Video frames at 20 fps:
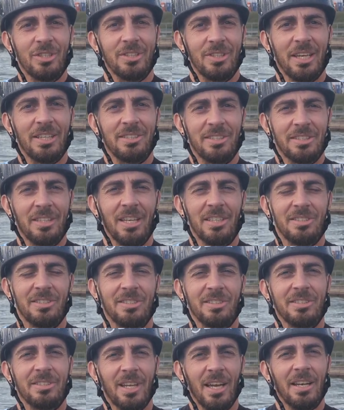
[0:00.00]
dass ich
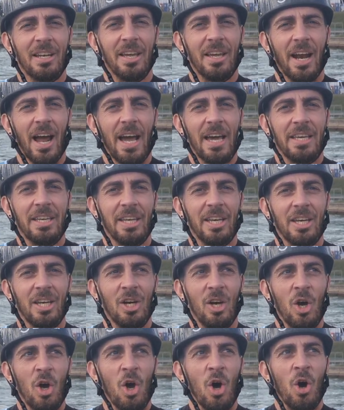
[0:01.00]
das dann erreiche
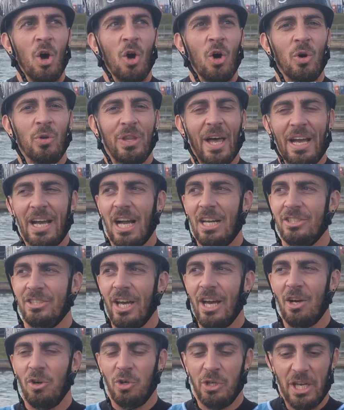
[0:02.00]
und dann kann ich
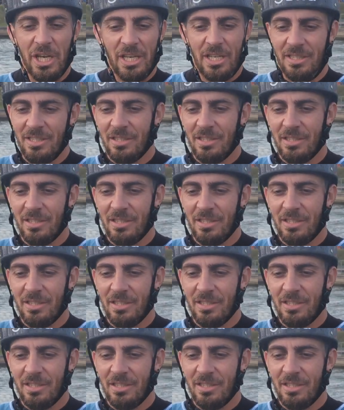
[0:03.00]
sagen, okay,